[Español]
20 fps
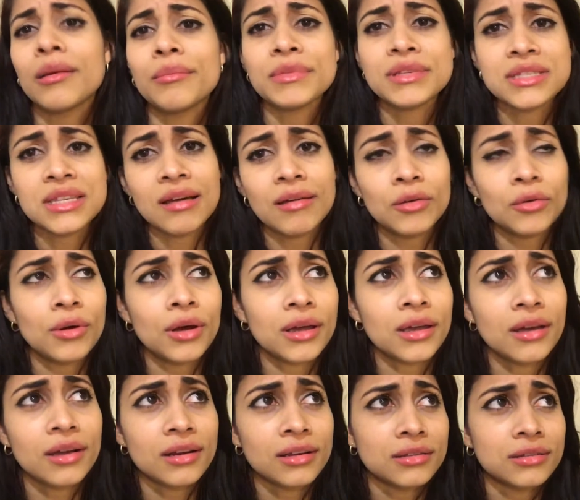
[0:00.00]
Mi sábado va a
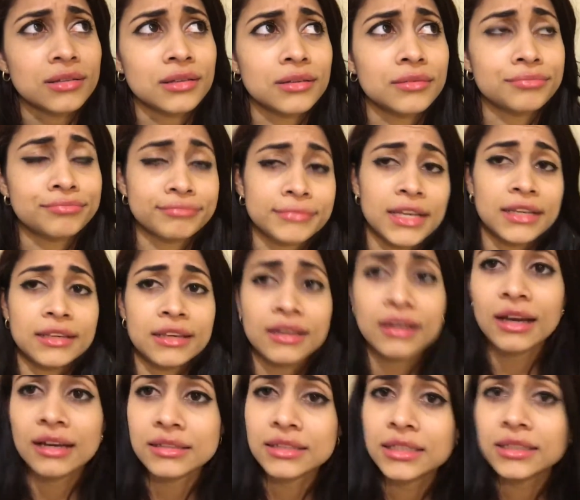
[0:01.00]
quedar así. Aquí en
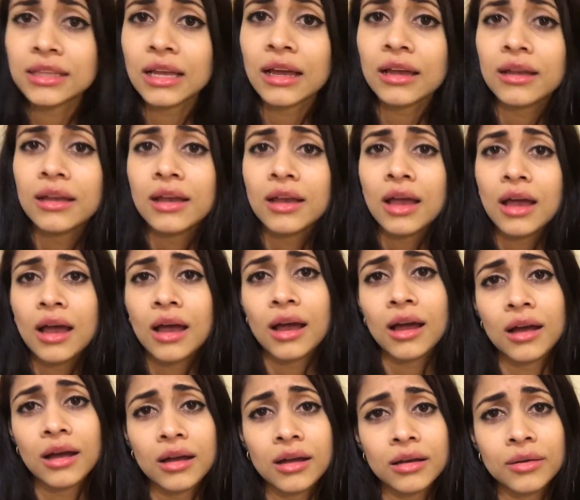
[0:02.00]
casita
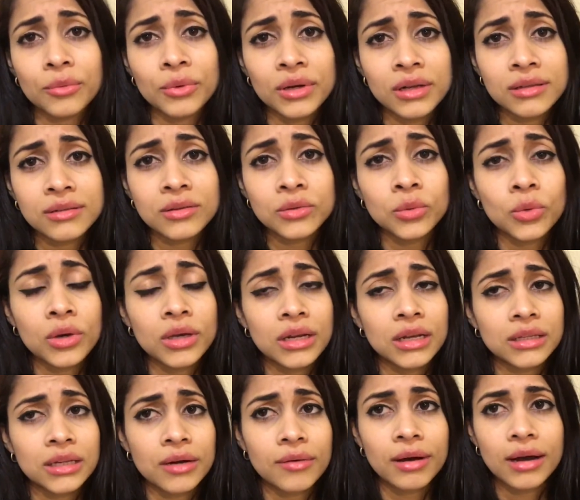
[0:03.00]
Willy se tuvo que ir a
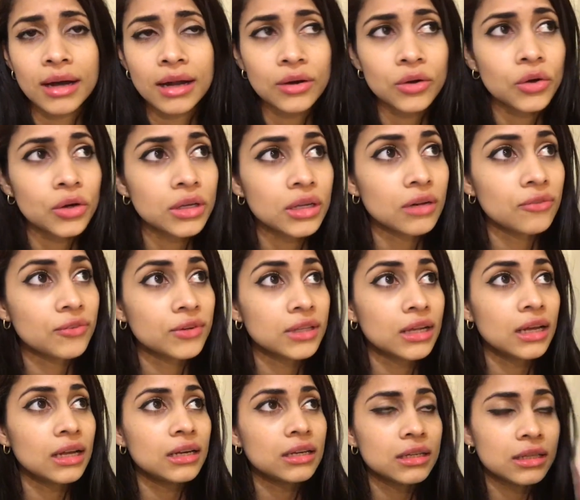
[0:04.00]
trabajar hoy al
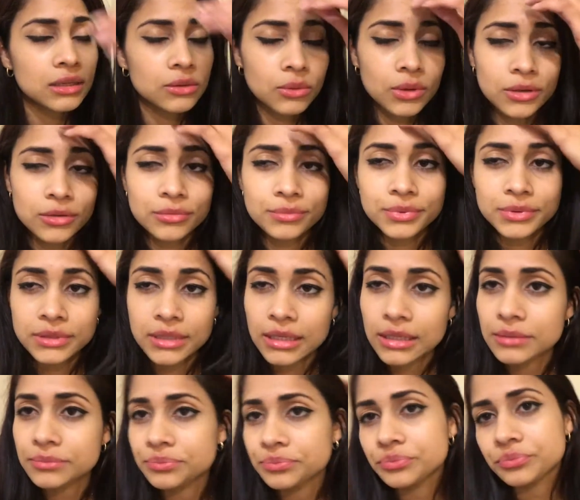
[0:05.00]
final y bueno, pues
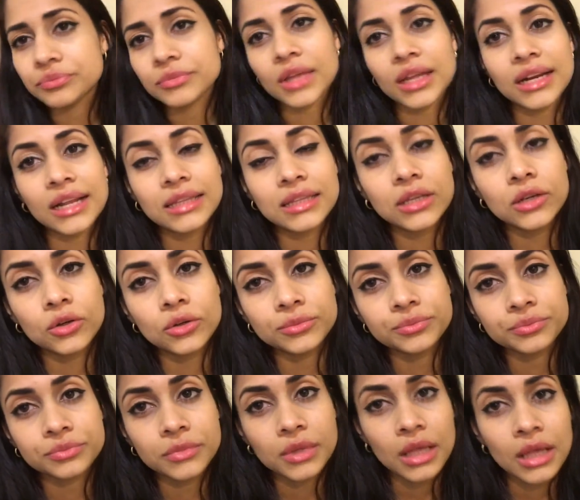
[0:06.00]
nada, les digo,
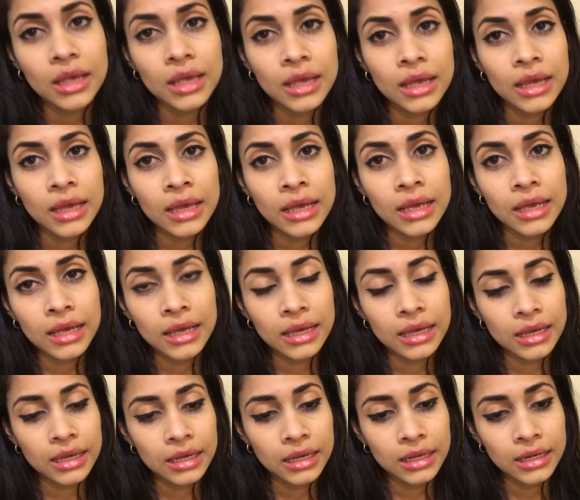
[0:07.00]

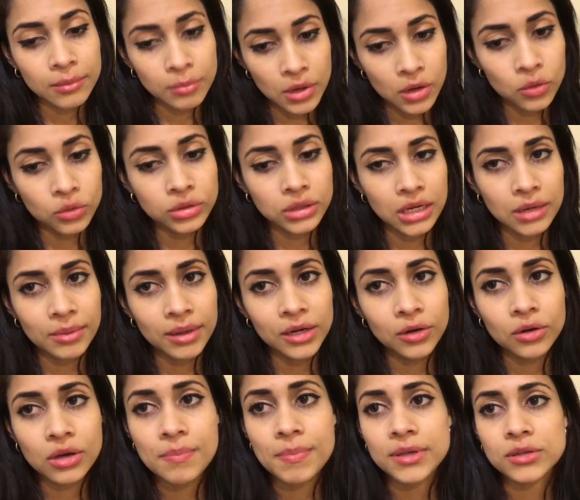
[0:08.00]
eh, les voy a contar, ¿vale?
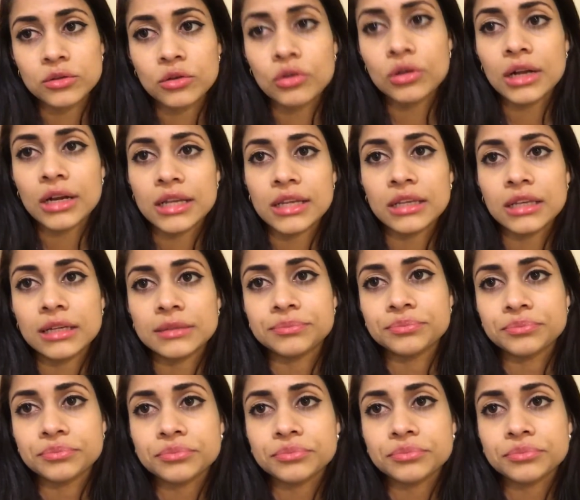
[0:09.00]
Lo que pasó con la niña.